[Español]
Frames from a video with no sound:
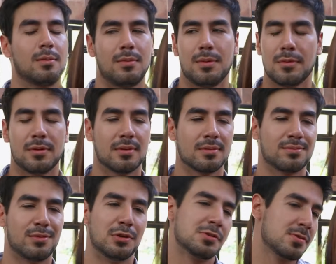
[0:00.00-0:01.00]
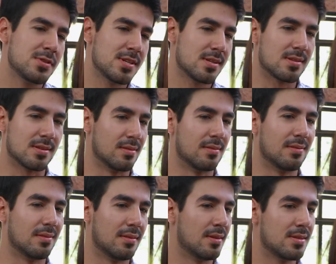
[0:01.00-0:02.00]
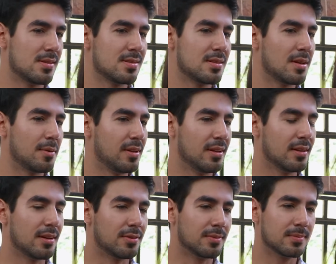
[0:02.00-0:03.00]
Mi amor, lo escuchaste. Necesitaba el dinero.